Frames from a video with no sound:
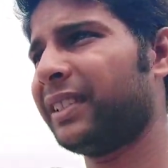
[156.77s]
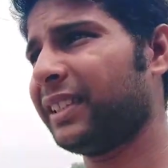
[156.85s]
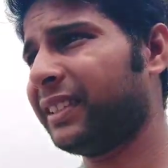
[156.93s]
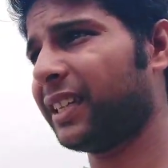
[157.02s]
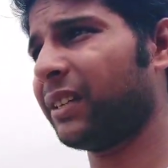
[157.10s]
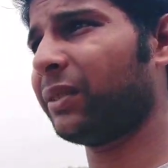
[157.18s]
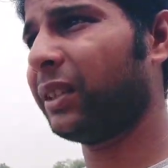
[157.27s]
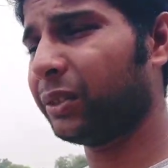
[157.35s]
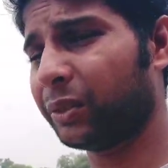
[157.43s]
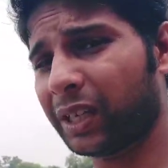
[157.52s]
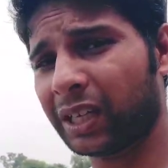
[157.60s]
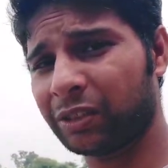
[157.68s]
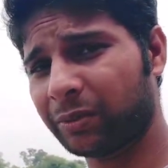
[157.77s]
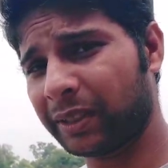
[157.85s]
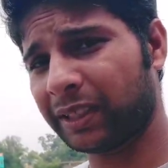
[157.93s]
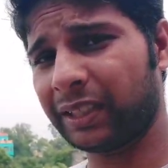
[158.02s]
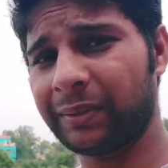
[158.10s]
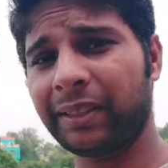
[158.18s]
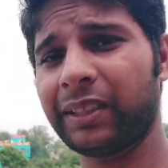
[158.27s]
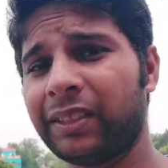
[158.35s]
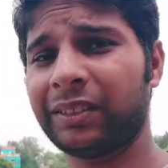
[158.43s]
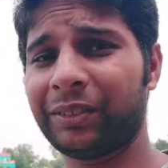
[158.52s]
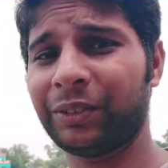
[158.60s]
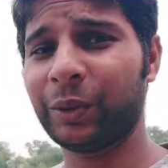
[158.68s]
এসে এখন এই তো কাস্টমার ডেলিভারি
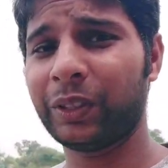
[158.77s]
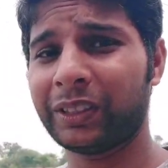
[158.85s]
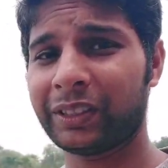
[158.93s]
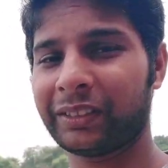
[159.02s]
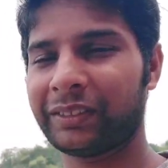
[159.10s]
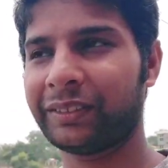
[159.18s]
চলছে